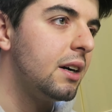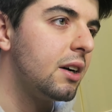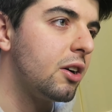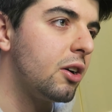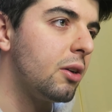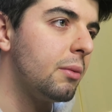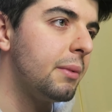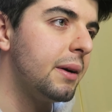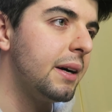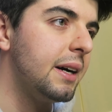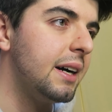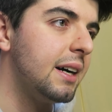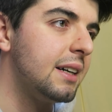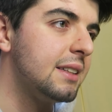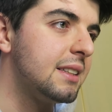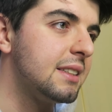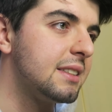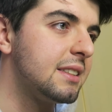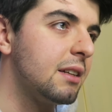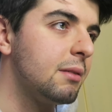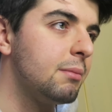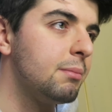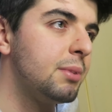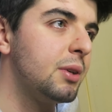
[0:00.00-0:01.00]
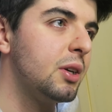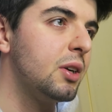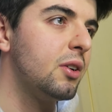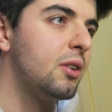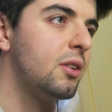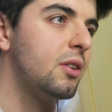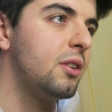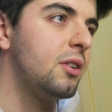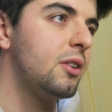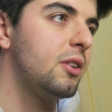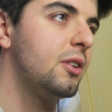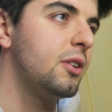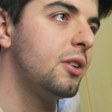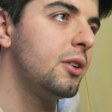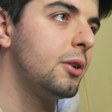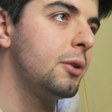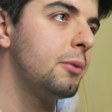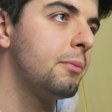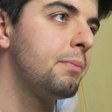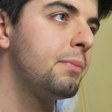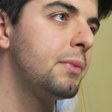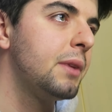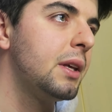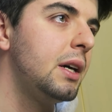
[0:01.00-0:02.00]
come ad
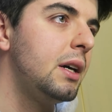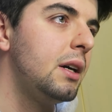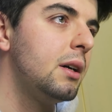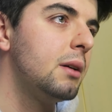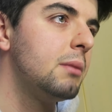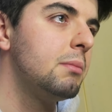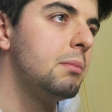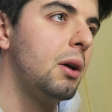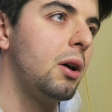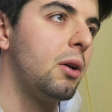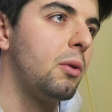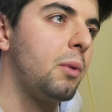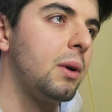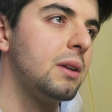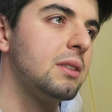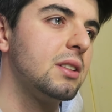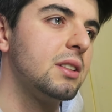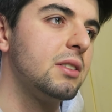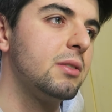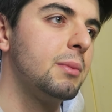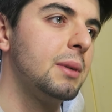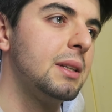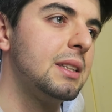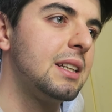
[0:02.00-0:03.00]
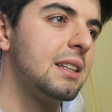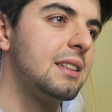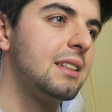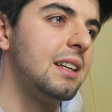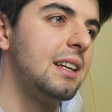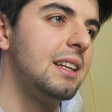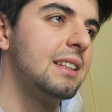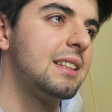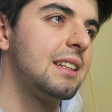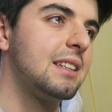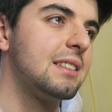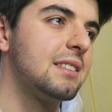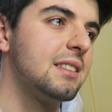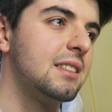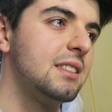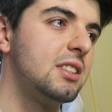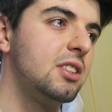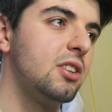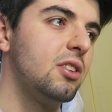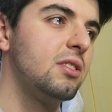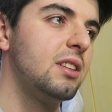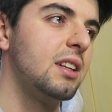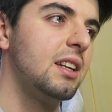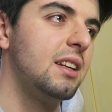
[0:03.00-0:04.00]
esempio, boh, quando devo mettere delle
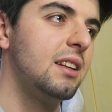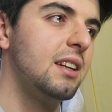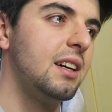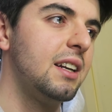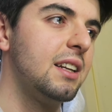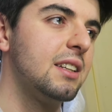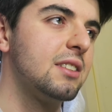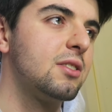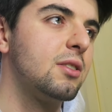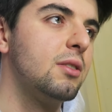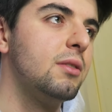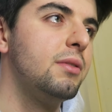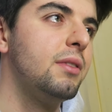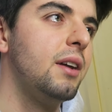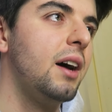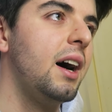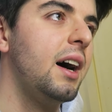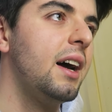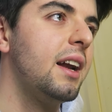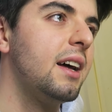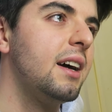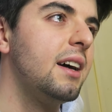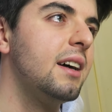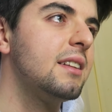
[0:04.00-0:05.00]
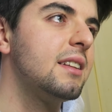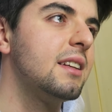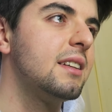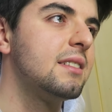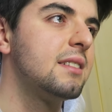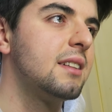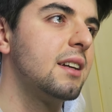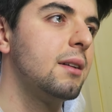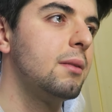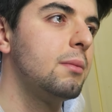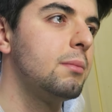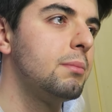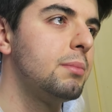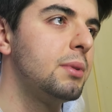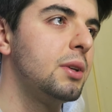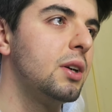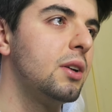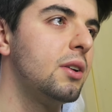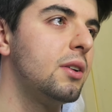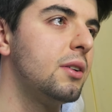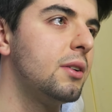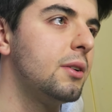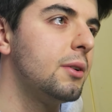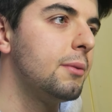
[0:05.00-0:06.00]
transizioni le riesco a fare, ad
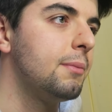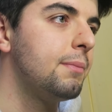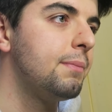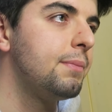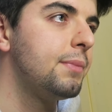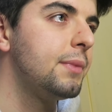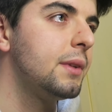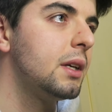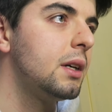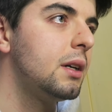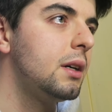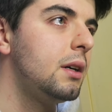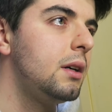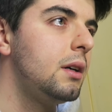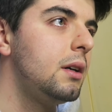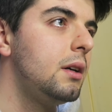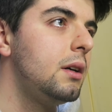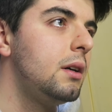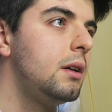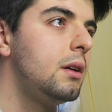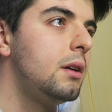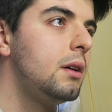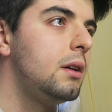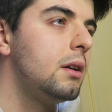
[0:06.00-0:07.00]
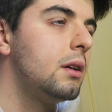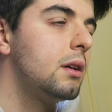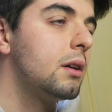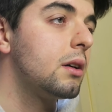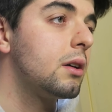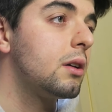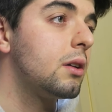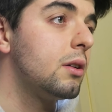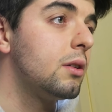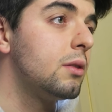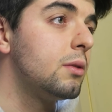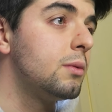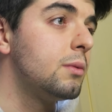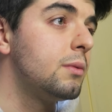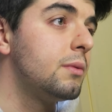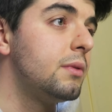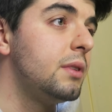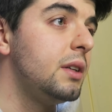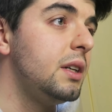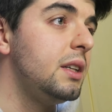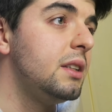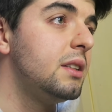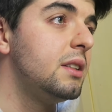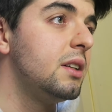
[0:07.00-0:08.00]
esempio con un
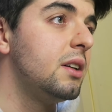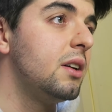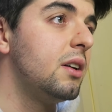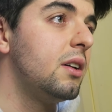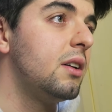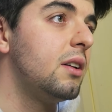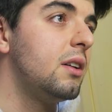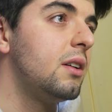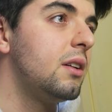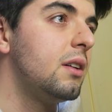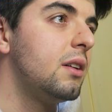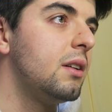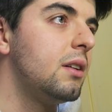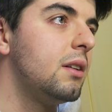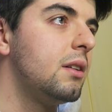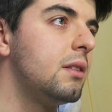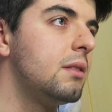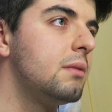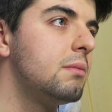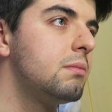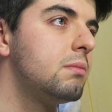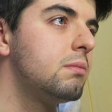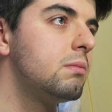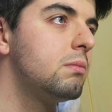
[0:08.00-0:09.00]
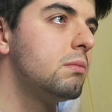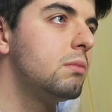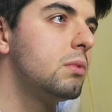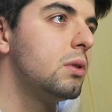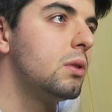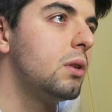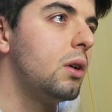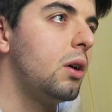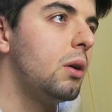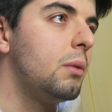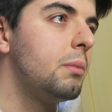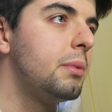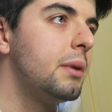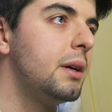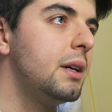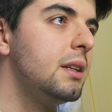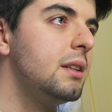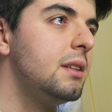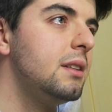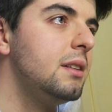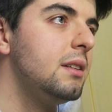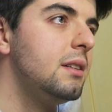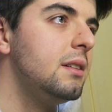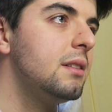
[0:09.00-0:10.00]
video boh,
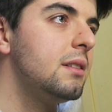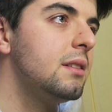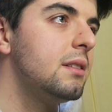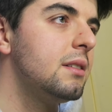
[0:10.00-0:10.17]
open